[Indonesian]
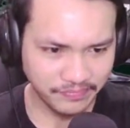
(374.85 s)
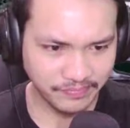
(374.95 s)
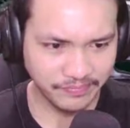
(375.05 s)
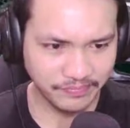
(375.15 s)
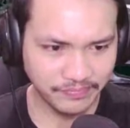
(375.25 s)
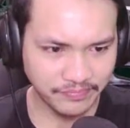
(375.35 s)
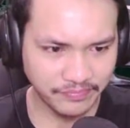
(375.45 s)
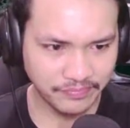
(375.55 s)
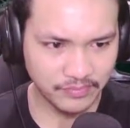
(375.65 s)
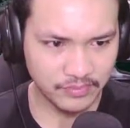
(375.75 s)
hmm.
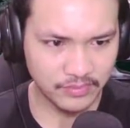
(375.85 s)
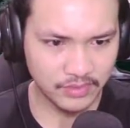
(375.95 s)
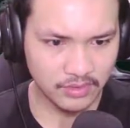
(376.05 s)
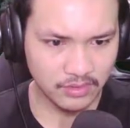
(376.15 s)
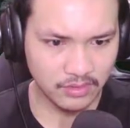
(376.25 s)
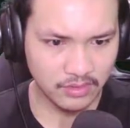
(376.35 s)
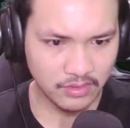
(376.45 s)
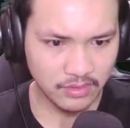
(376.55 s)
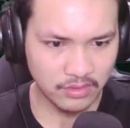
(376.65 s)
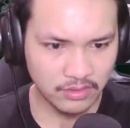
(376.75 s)

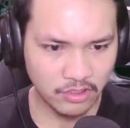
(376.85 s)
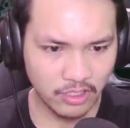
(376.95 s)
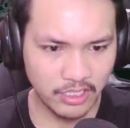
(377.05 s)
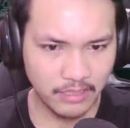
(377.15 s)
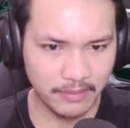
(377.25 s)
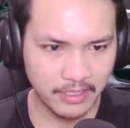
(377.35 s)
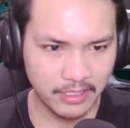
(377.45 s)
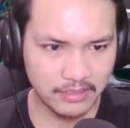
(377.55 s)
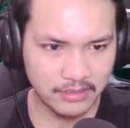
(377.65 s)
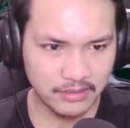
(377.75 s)
Johnny namanya guys